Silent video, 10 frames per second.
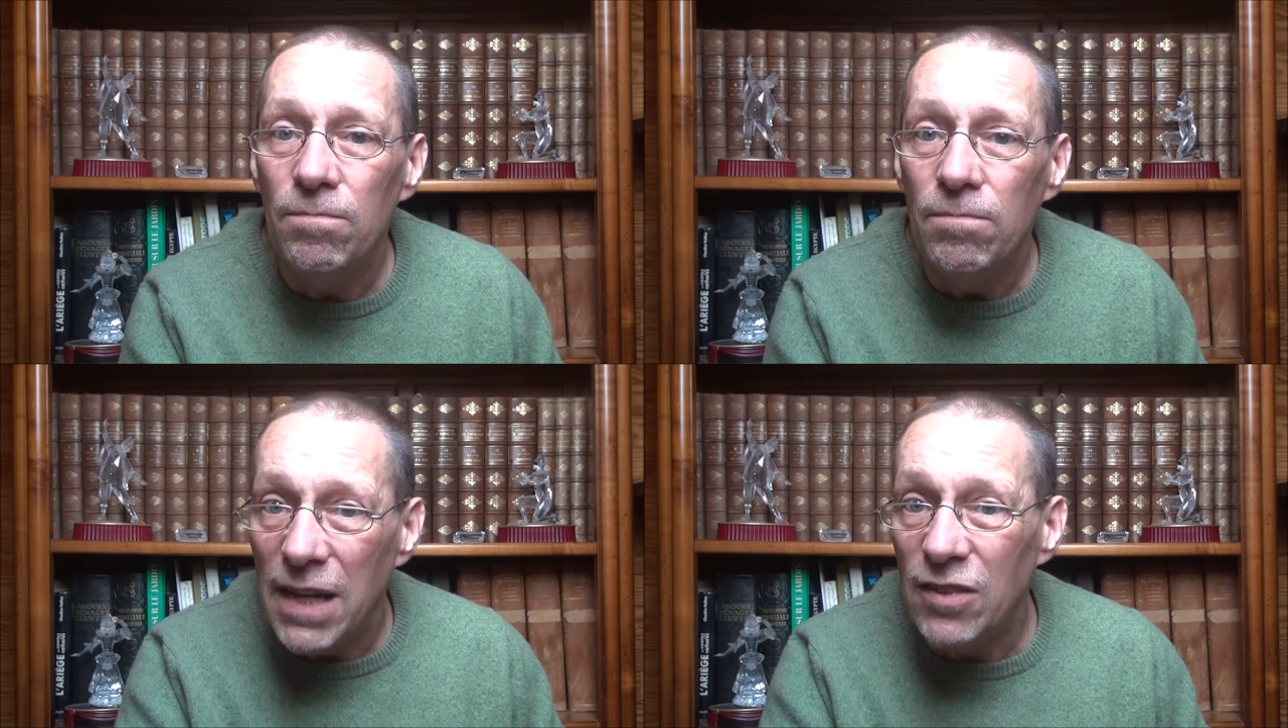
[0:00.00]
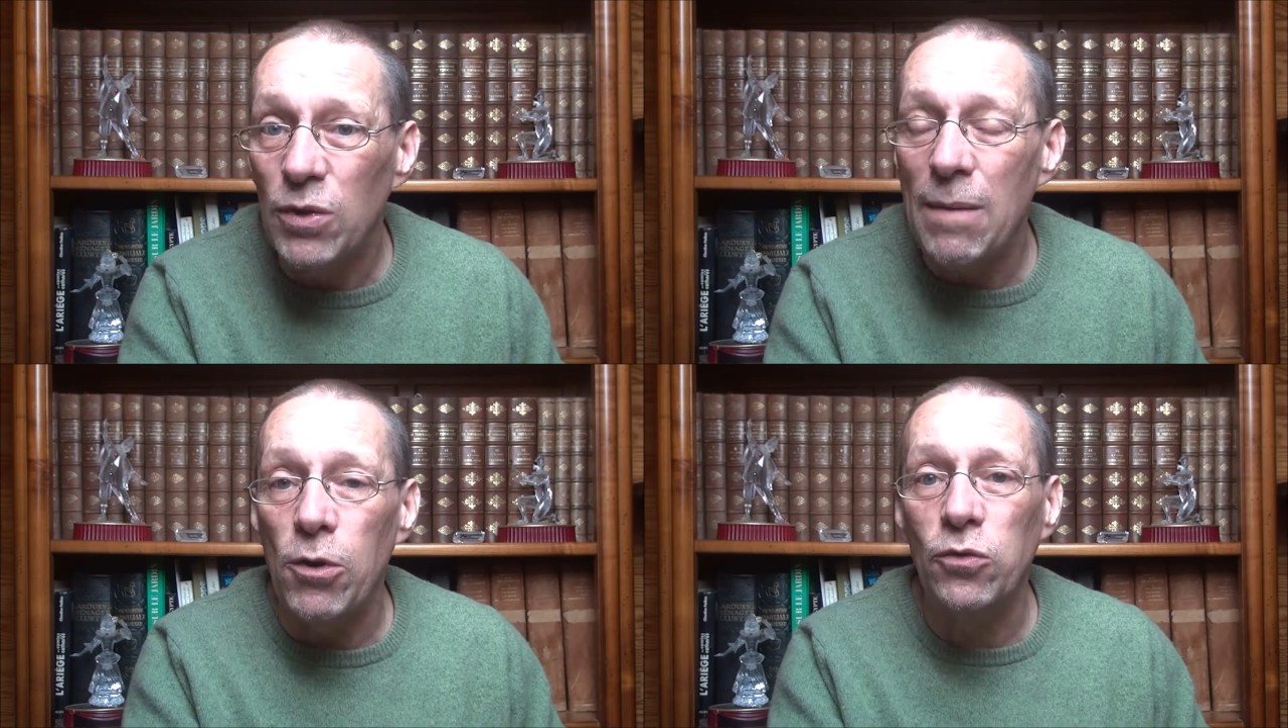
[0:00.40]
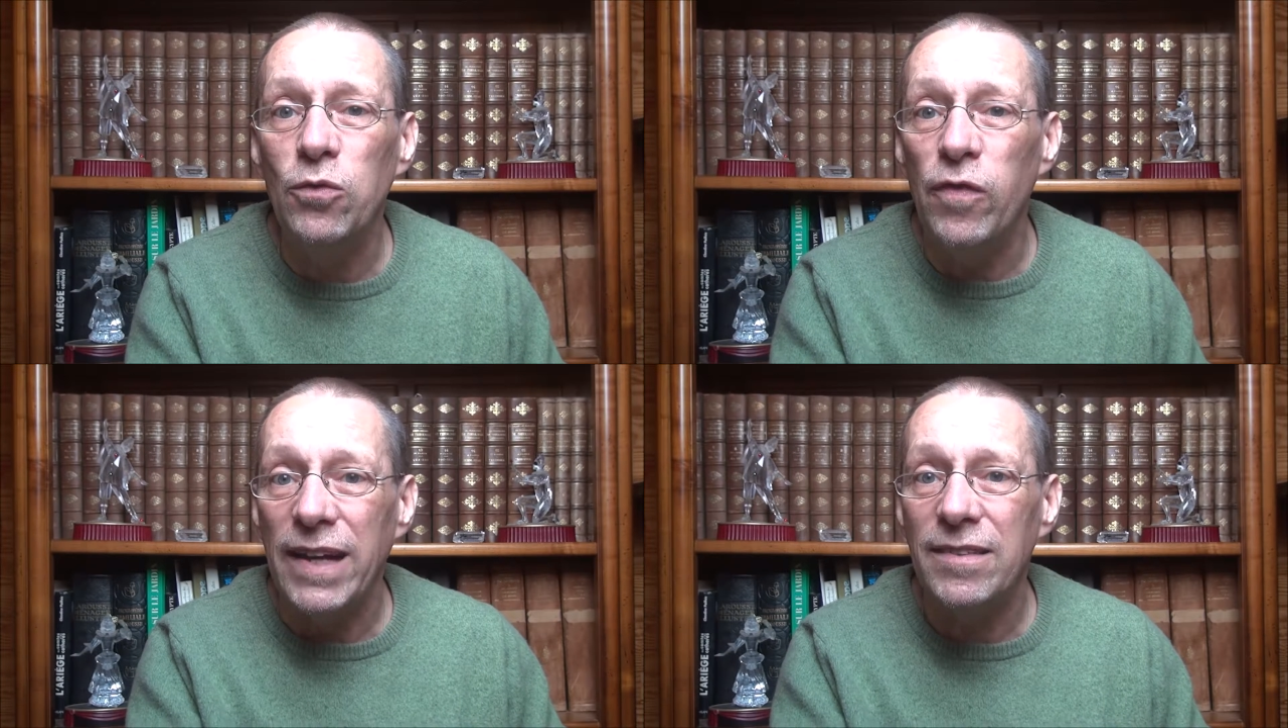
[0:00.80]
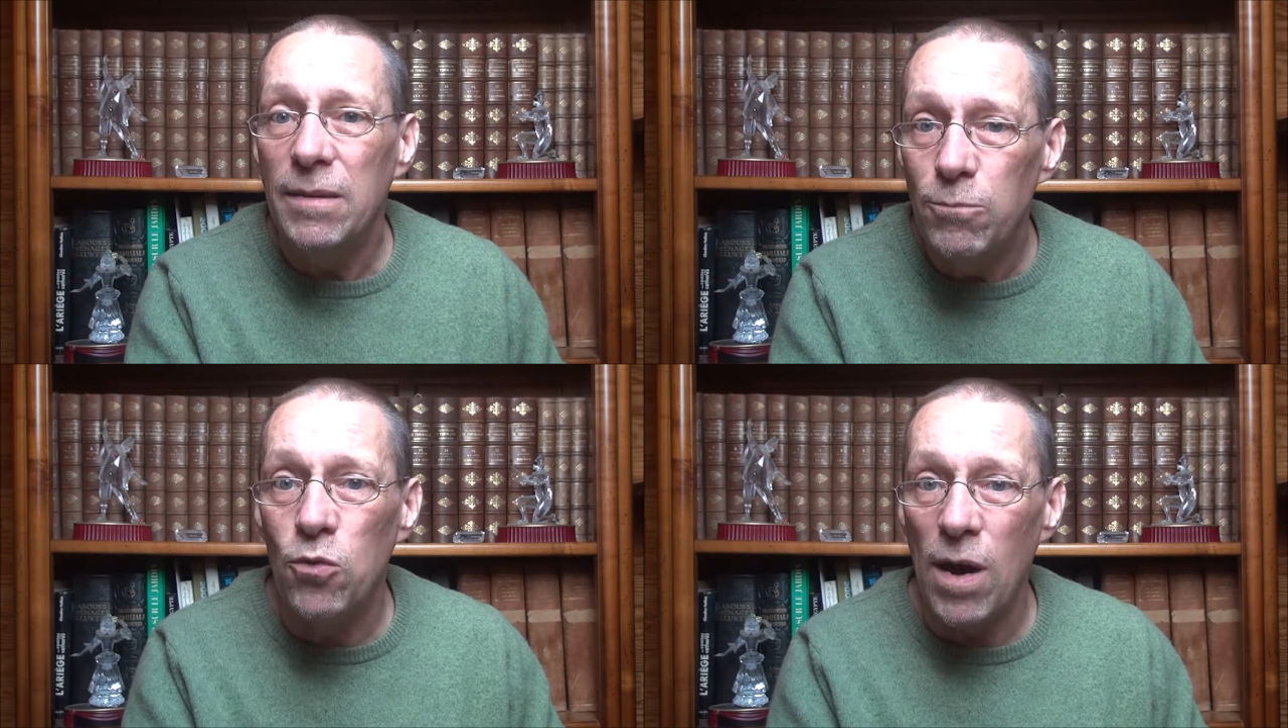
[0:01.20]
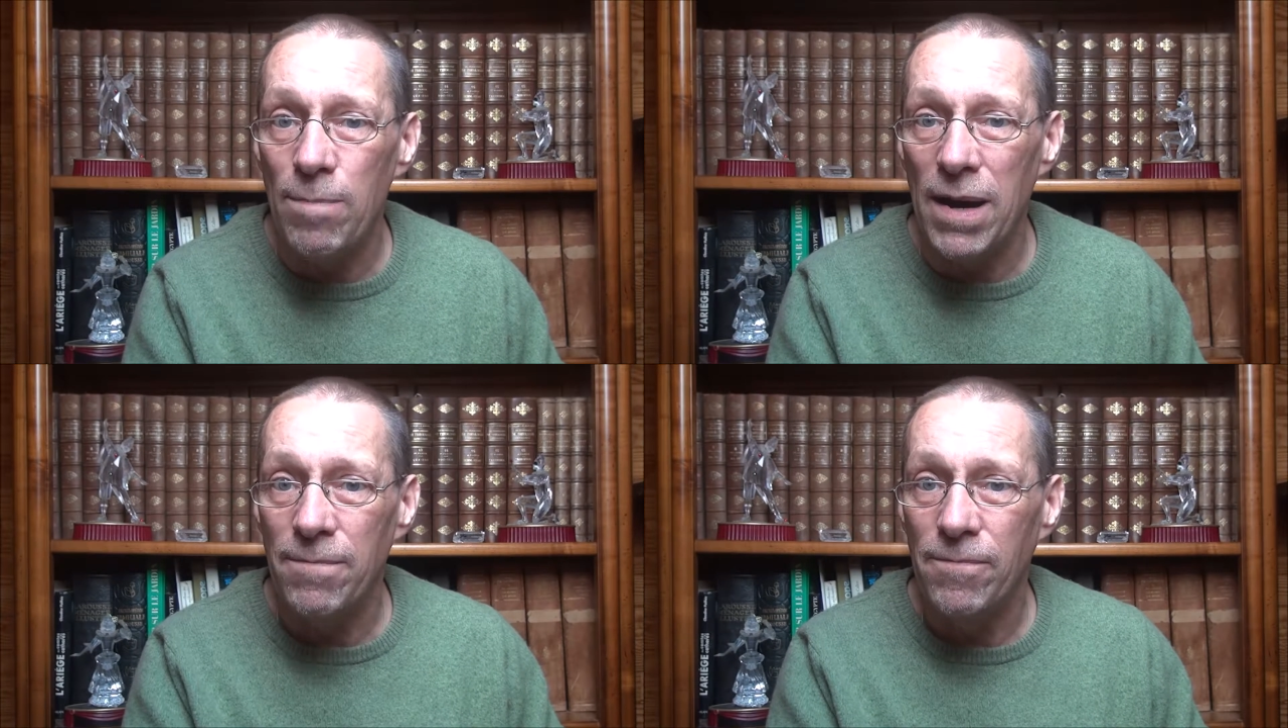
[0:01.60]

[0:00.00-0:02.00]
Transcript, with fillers: laissons la porte ouverte, pourquoi pas